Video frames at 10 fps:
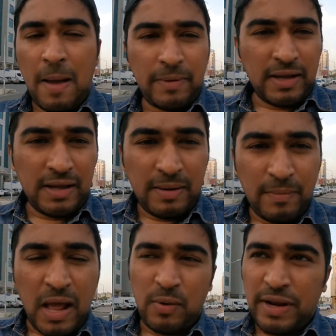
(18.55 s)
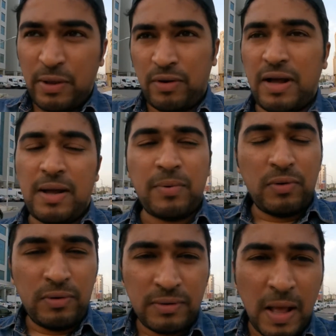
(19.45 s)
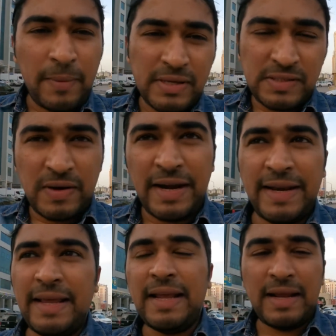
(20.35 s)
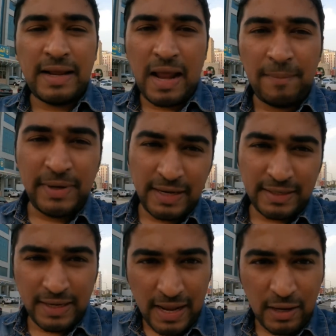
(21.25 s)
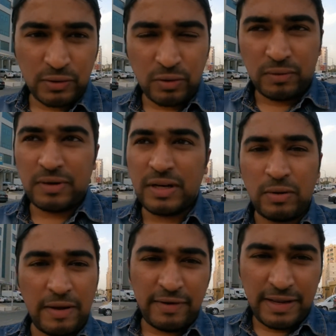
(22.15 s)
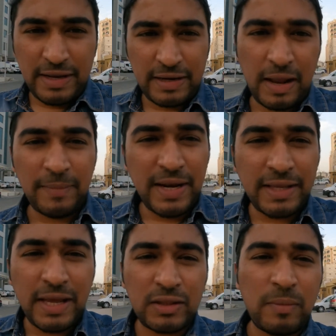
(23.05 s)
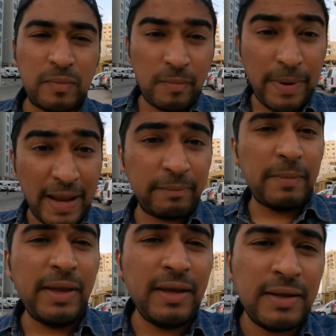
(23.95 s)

आपका मालूम नहीं होगा आपको आपका सिविल आई अपडेट किया तो एवरी ईयर अपडेट किया तो वो बैंक में भी